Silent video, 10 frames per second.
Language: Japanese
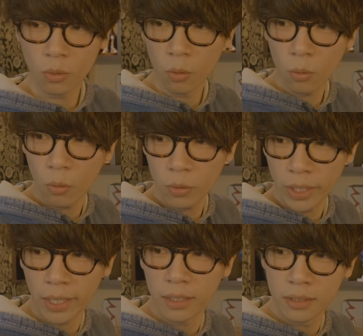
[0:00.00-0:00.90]
ここを
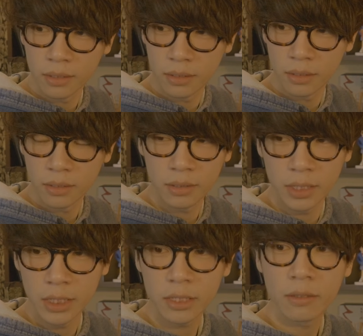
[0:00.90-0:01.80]
ね
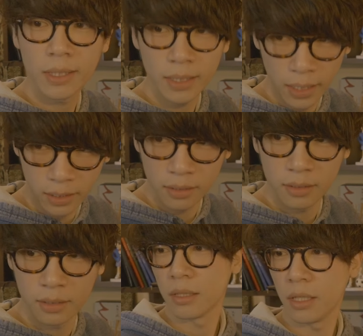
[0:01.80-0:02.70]
いじくりたい。
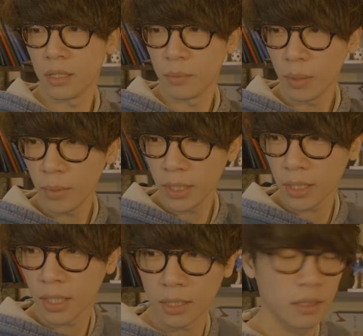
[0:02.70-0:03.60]
で、今ま
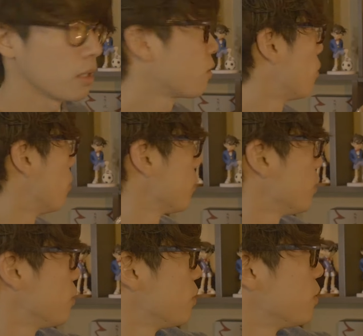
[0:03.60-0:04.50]
で買ったこう
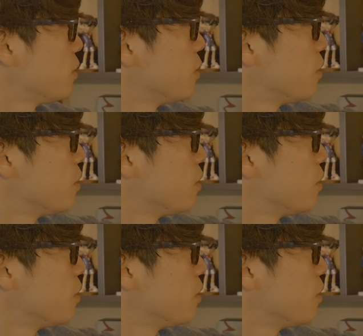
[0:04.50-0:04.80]
いう